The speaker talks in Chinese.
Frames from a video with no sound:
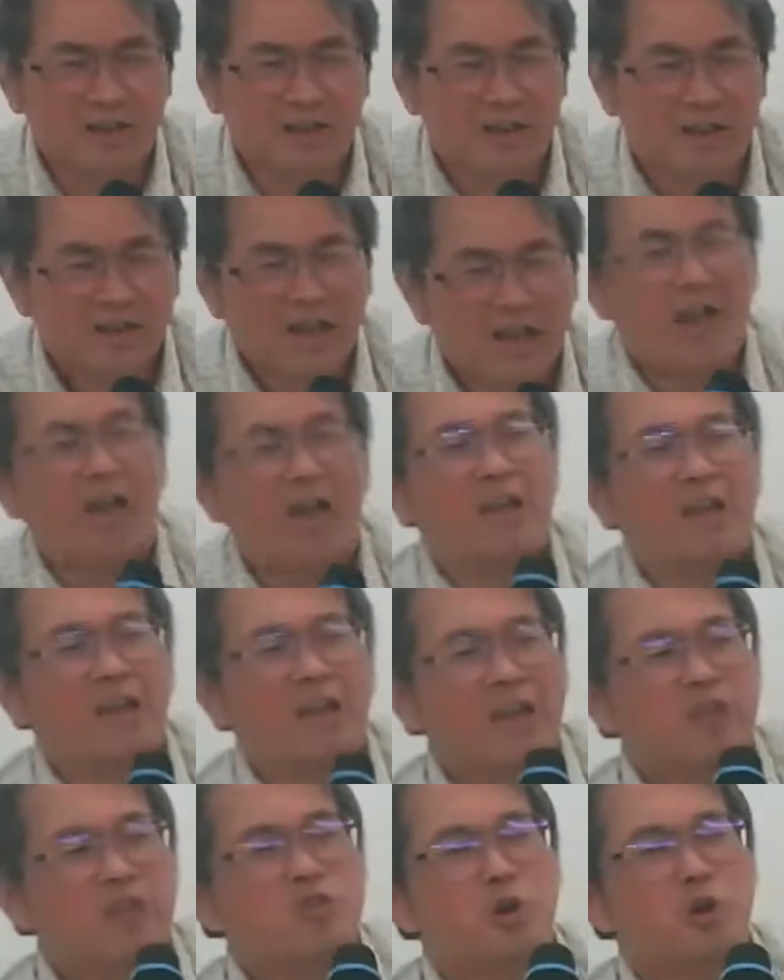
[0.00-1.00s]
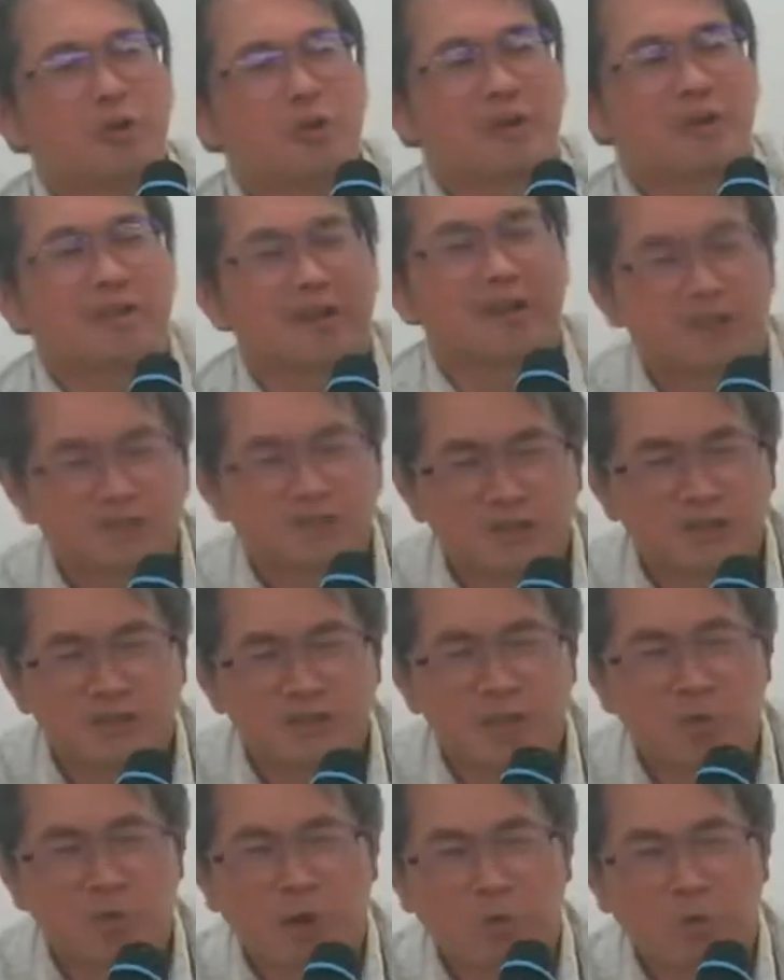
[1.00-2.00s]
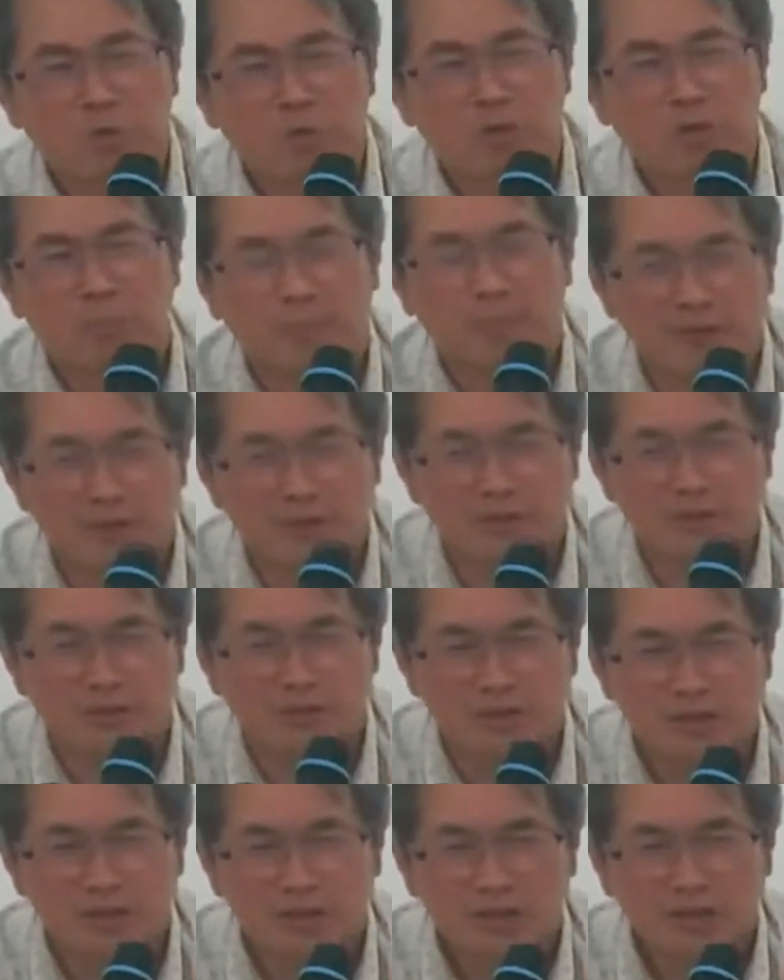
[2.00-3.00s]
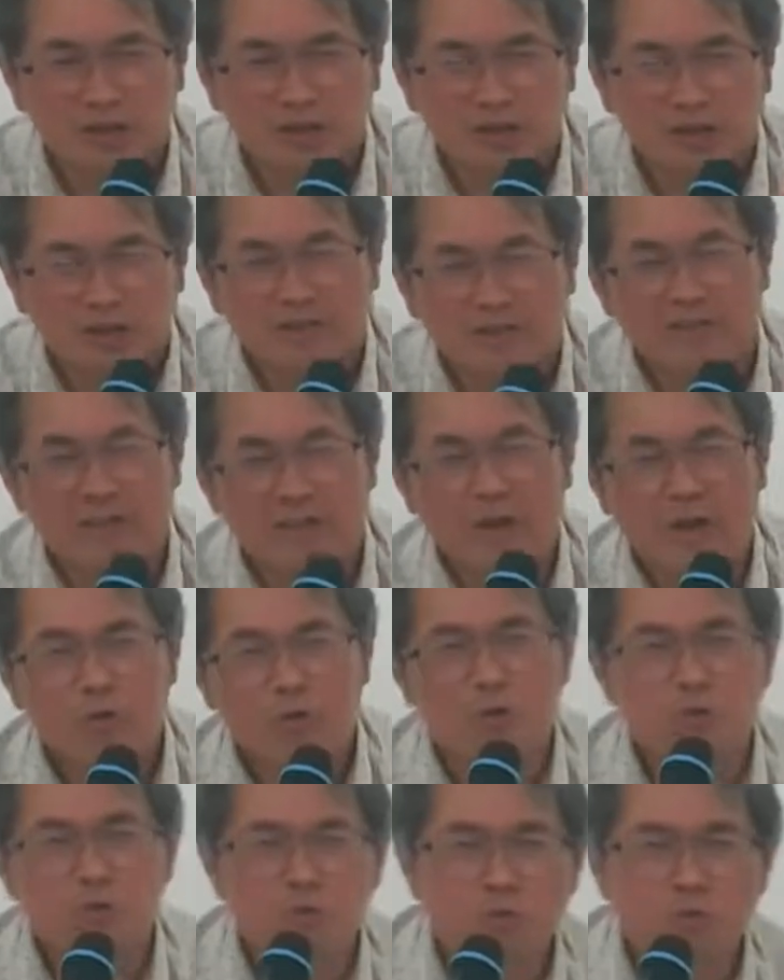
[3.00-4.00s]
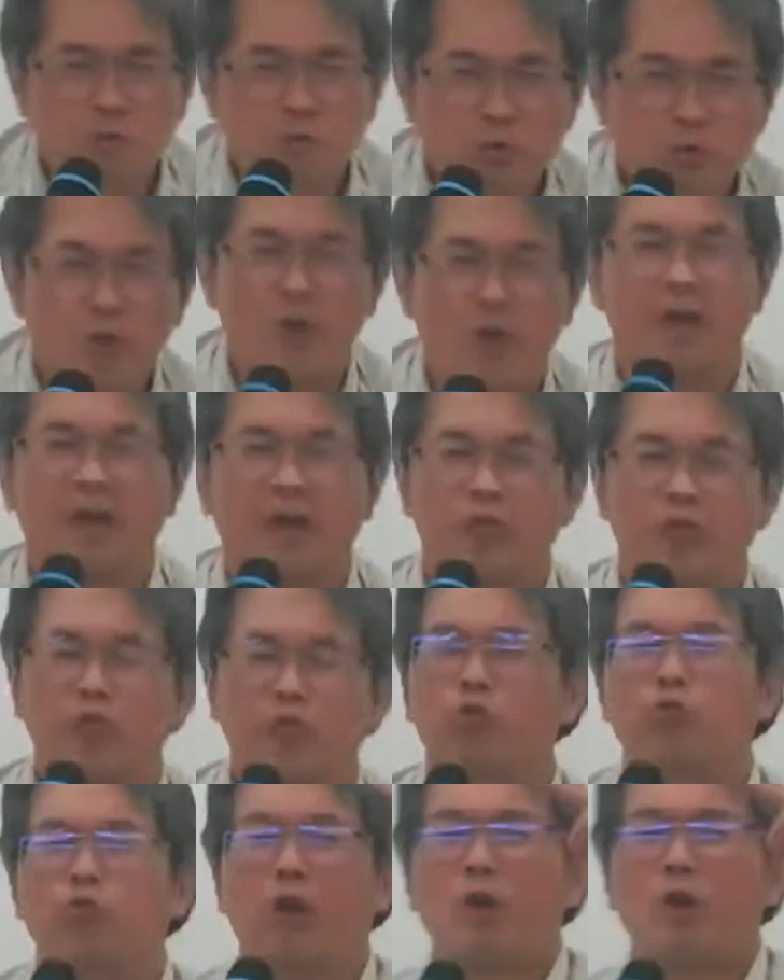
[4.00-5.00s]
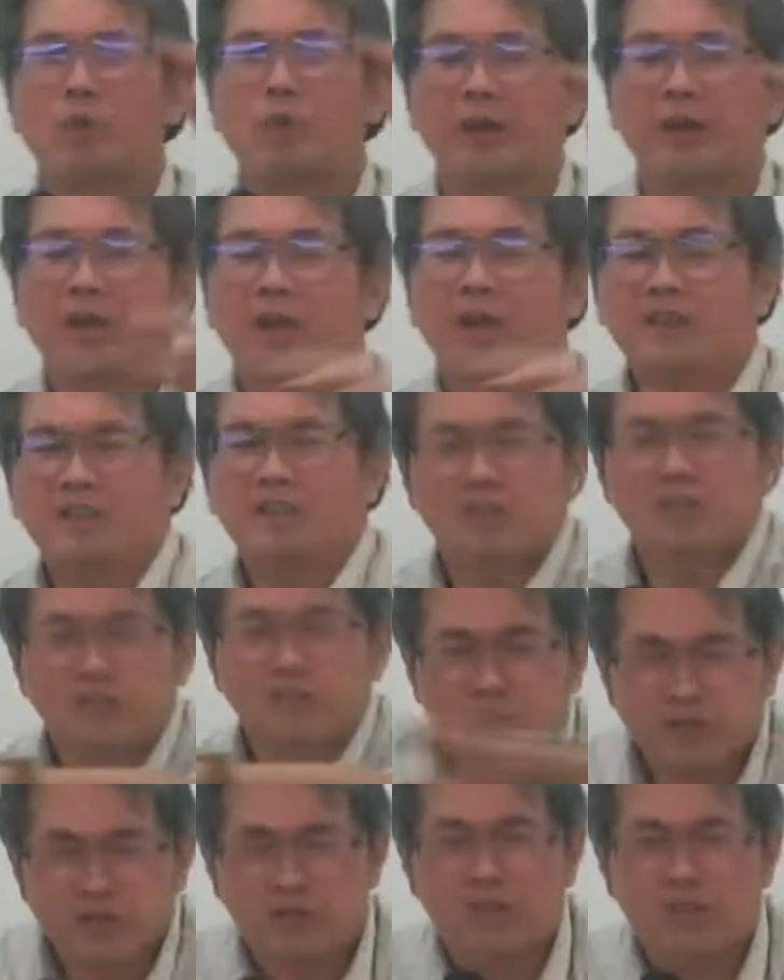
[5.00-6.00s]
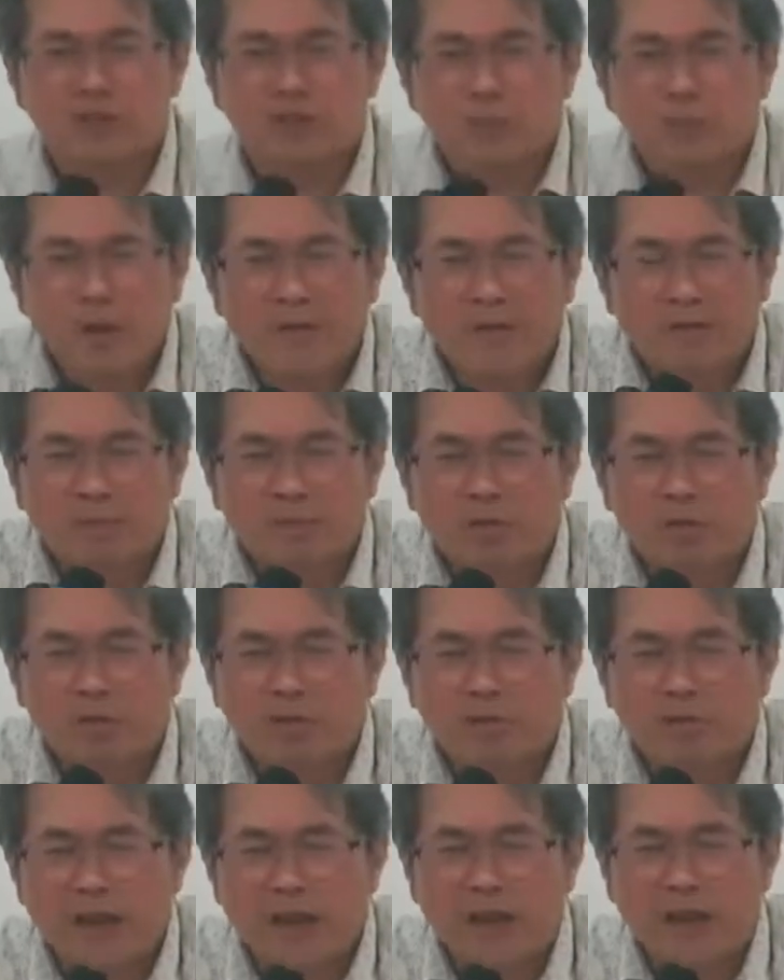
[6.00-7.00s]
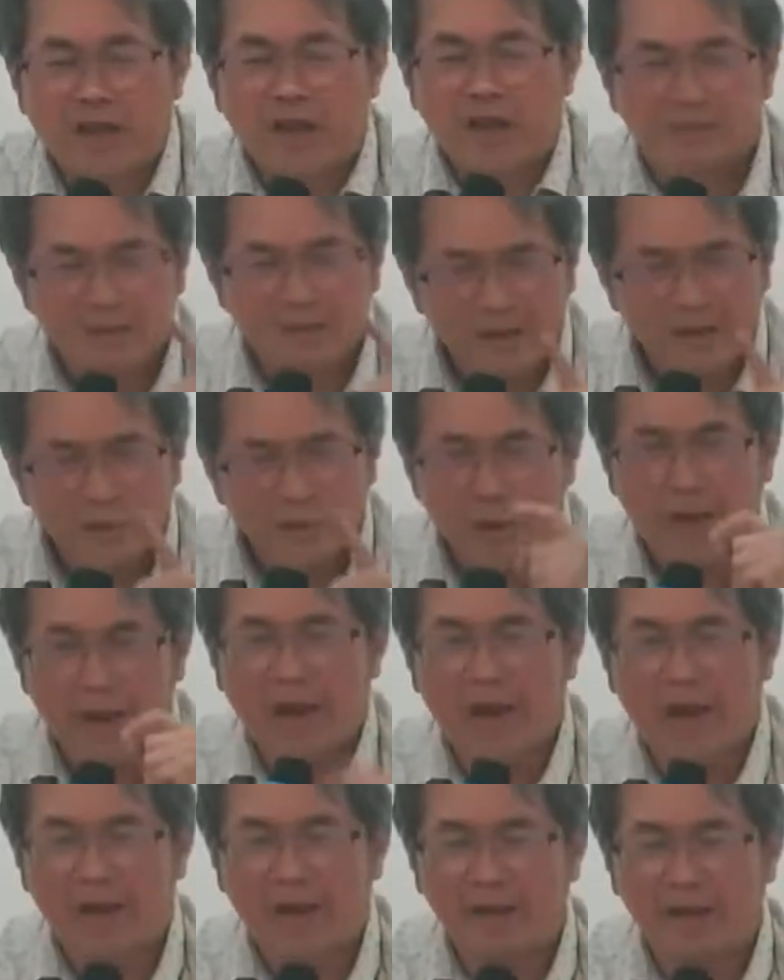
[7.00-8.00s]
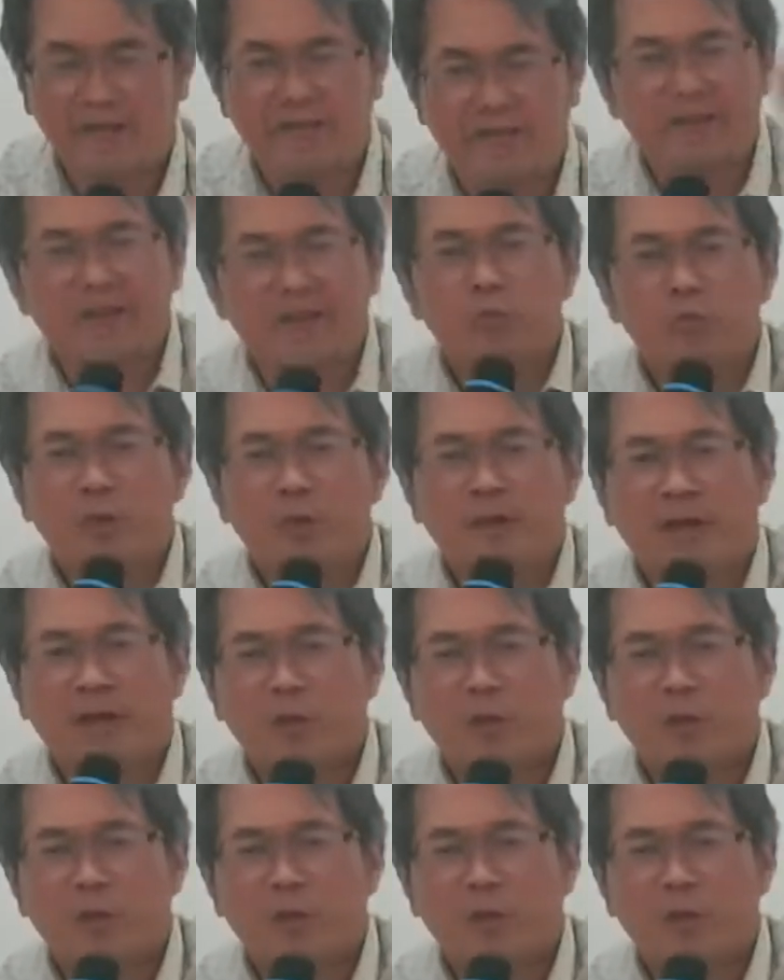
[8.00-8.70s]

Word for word: 他研究了这个世界万物的本质，但是他忽略了去追问这个世界是为什么存在？是因为爱？是因为那